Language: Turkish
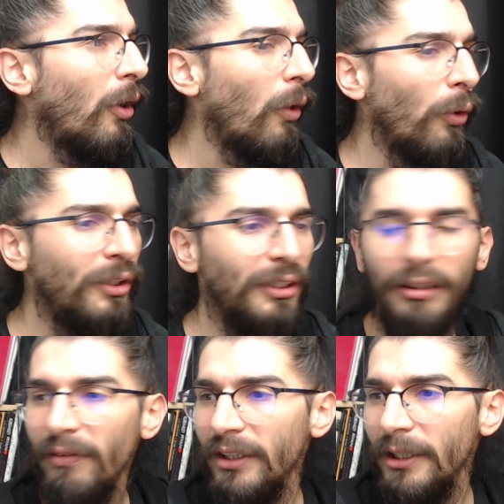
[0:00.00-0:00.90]

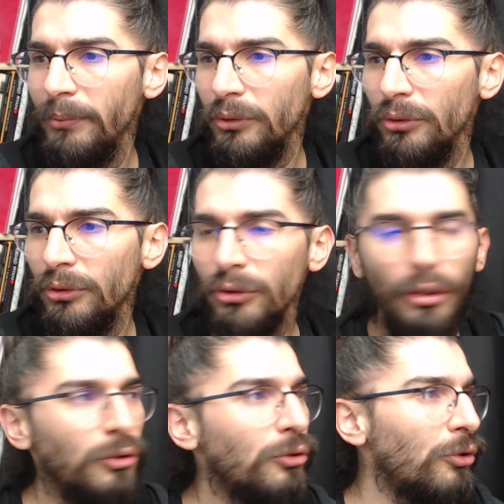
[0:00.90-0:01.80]
12 ve de bugünün
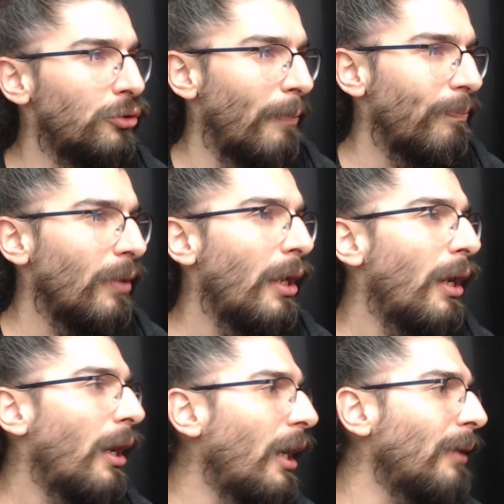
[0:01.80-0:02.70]
son sorusu.
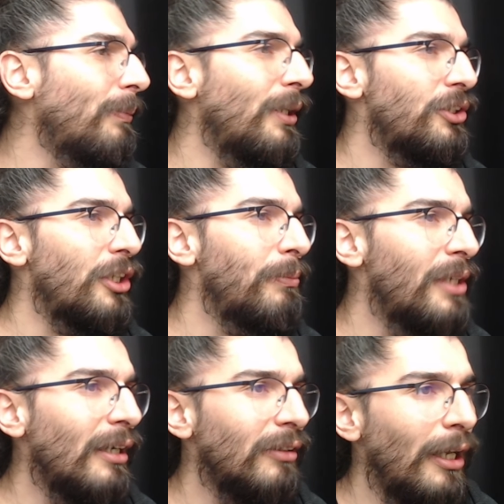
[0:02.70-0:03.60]
A, B, C
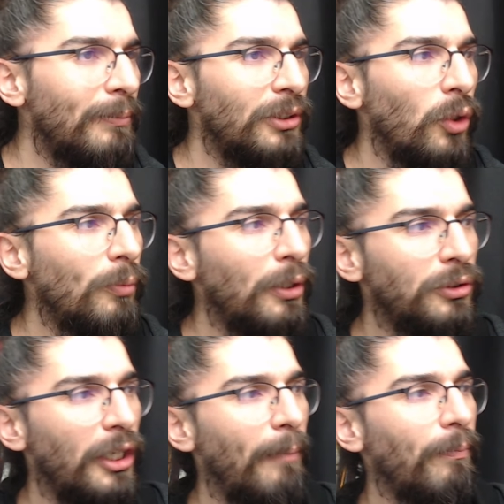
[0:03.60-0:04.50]
birer tam sayı olmak
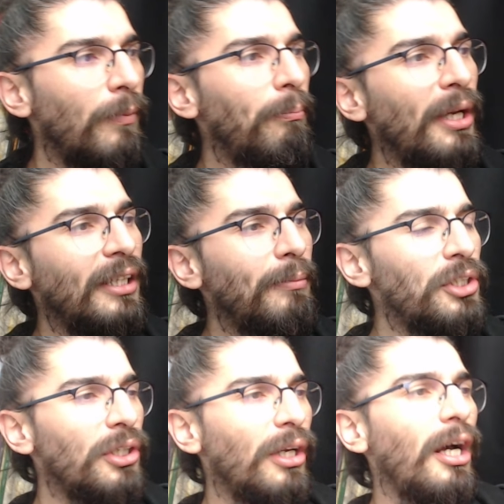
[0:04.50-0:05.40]
üzere. P
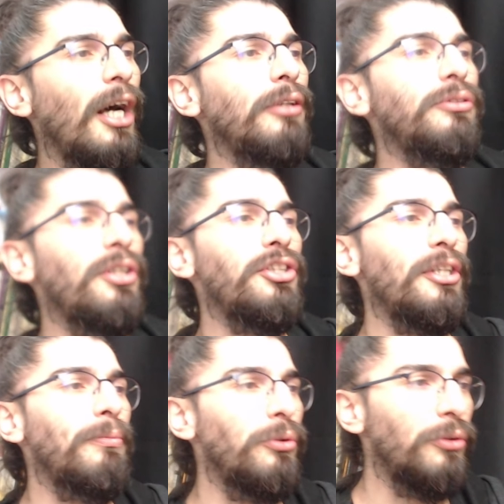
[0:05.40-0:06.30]
demiş A üzeri
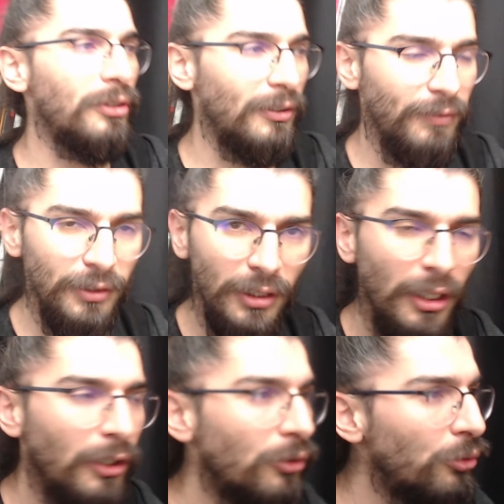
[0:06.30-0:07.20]
C büyüktür 0.
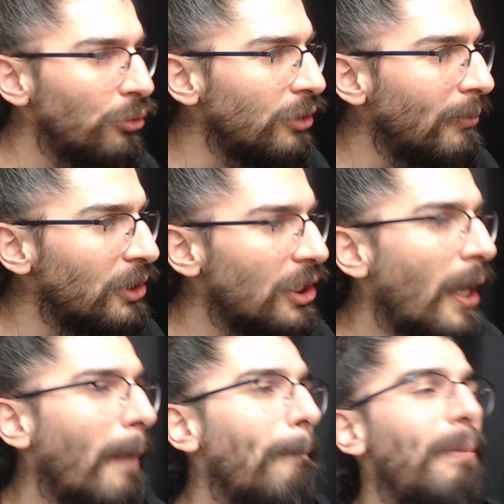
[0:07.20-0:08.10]
Q demiş
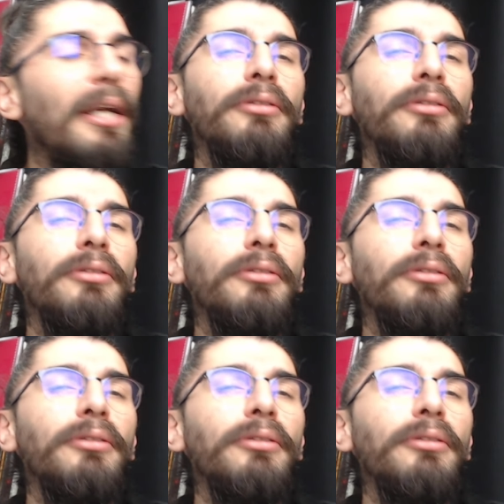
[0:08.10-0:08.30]
B